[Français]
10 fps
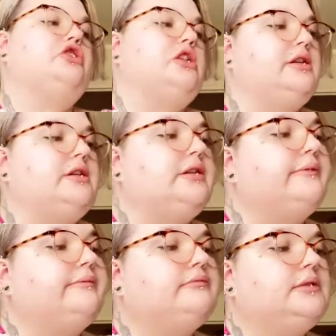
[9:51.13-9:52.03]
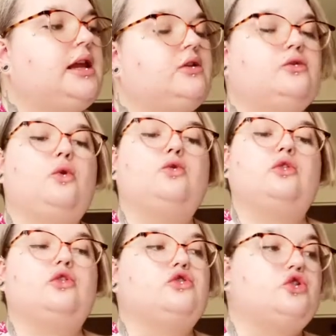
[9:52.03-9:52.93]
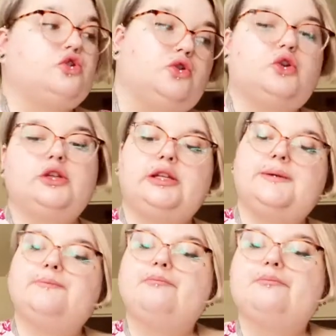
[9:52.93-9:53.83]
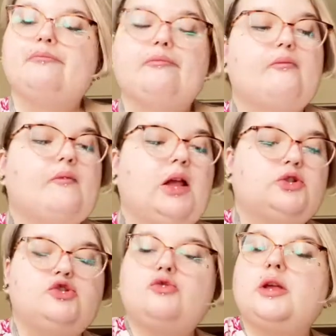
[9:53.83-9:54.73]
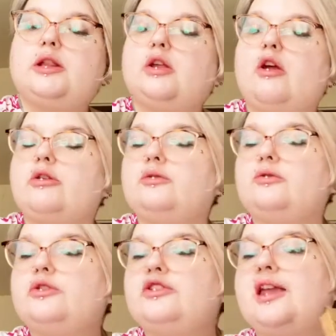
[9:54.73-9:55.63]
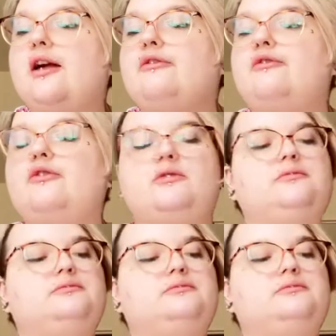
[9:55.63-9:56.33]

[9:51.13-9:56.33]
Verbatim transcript: je l'ai dit. Donc, je le redis. Ensuite, nous avons...